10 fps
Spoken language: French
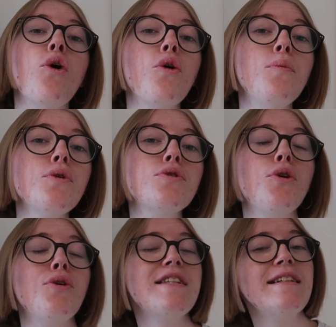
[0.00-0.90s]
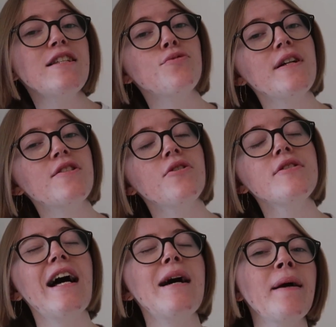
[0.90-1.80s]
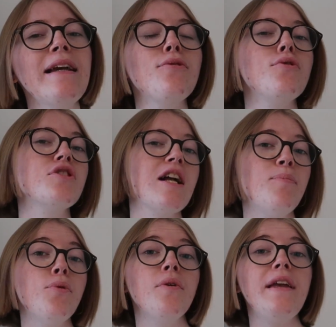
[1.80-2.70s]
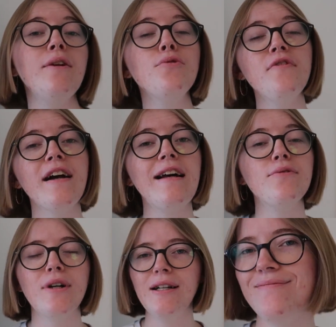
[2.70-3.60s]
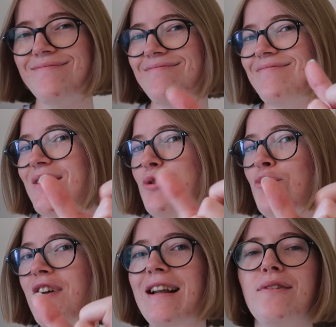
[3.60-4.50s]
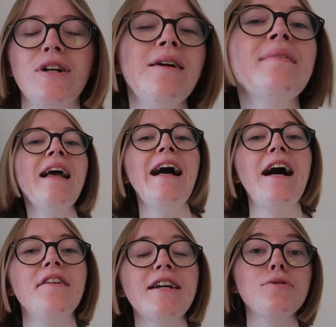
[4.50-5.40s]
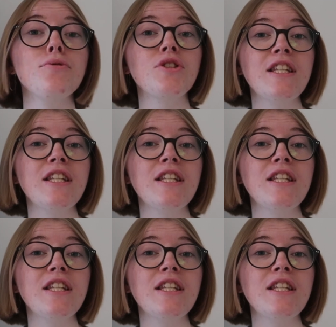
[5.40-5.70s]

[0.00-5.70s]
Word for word: remontent aux années 60 après que le Japon ait ouvert la voie ouvert la voie avec son